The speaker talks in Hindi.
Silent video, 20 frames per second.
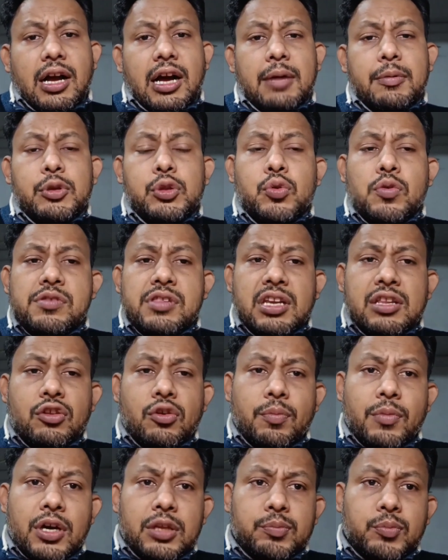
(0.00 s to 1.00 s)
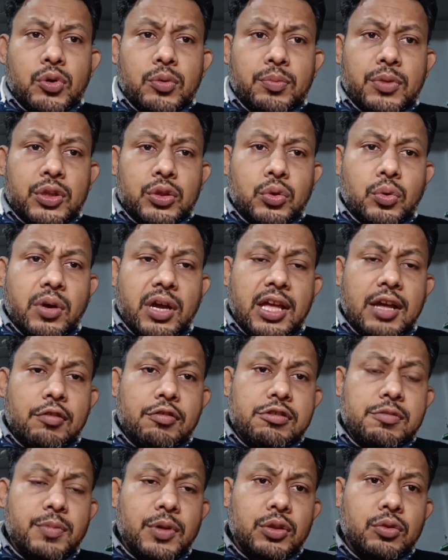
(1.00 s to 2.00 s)
अभी दूसरे जो महत्वपूर्ण बिंदु है
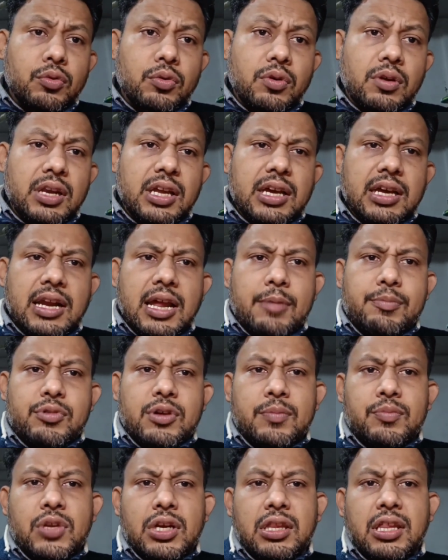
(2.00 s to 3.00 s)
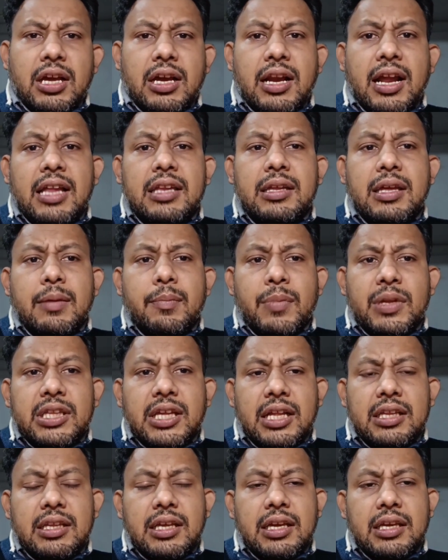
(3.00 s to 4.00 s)
उस बिंदु को लेकर आपको हम चर्चा करा दें
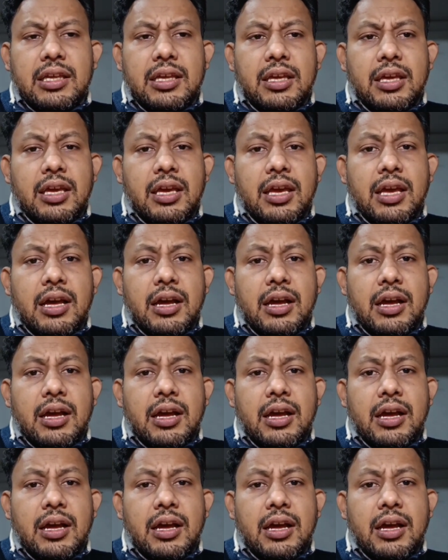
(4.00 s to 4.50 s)
बता दें कि